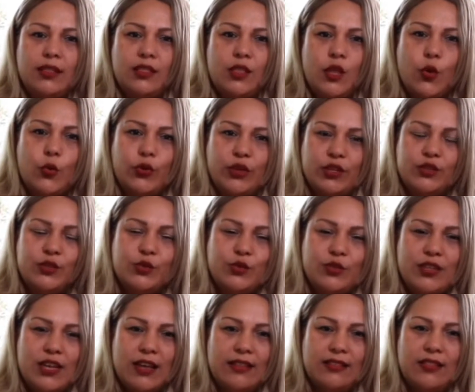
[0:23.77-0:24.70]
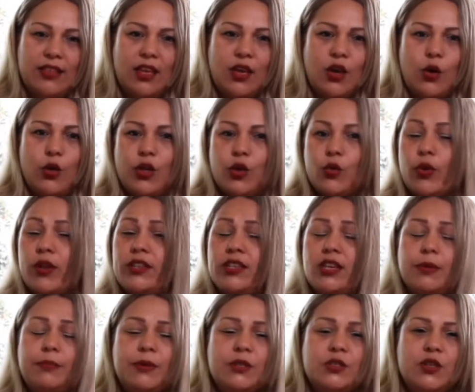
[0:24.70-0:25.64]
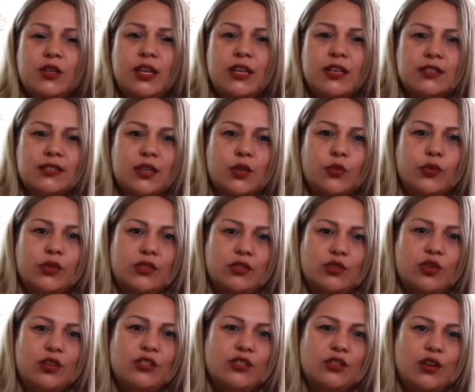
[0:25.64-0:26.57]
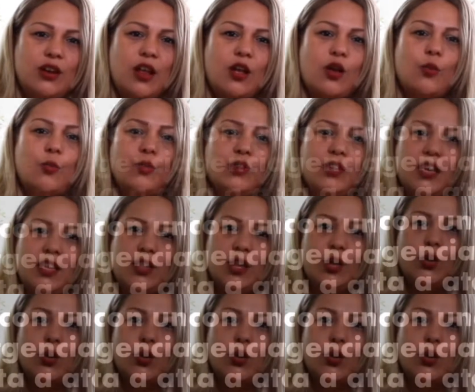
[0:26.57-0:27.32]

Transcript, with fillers: de un estudiante o de cualquier persona que se encuentre dentro de la comunidad del